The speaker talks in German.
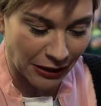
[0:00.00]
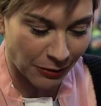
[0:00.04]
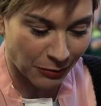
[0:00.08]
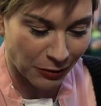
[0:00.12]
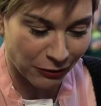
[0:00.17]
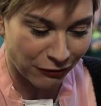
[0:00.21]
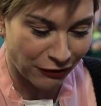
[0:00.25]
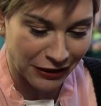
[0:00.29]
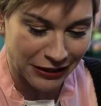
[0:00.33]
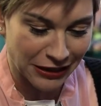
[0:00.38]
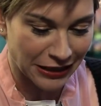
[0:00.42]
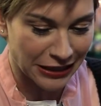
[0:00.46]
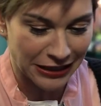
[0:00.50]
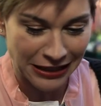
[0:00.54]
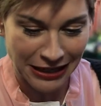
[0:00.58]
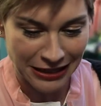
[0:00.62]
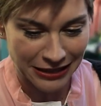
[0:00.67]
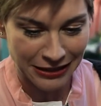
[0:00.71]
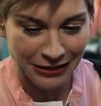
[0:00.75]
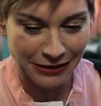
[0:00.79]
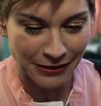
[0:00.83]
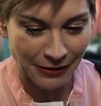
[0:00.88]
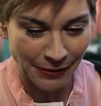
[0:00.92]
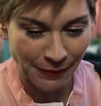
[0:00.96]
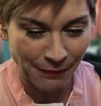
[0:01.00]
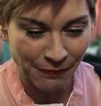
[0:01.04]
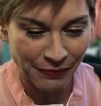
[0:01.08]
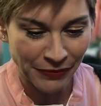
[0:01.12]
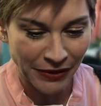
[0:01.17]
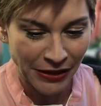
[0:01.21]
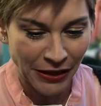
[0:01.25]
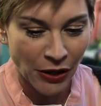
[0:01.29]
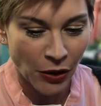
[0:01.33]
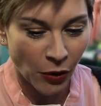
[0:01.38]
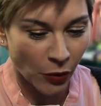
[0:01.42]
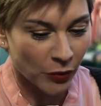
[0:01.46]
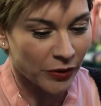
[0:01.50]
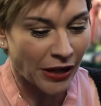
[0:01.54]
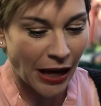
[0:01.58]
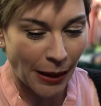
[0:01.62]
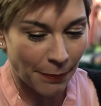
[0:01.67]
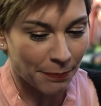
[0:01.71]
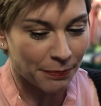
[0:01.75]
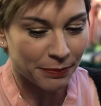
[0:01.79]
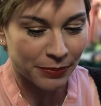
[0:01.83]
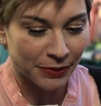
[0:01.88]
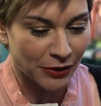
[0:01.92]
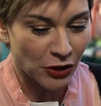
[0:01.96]
glaube ich, vierte Klasse und
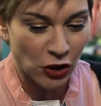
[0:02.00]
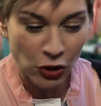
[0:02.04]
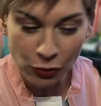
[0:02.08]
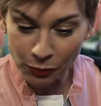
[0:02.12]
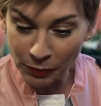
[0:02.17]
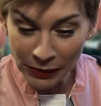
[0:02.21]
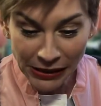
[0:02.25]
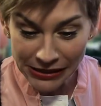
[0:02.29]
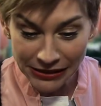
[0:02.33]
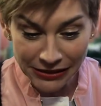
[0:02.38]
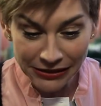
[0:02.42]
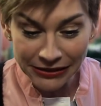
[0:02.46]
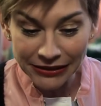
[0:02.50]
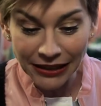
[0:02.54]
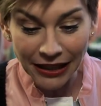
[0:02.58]
habe gespielt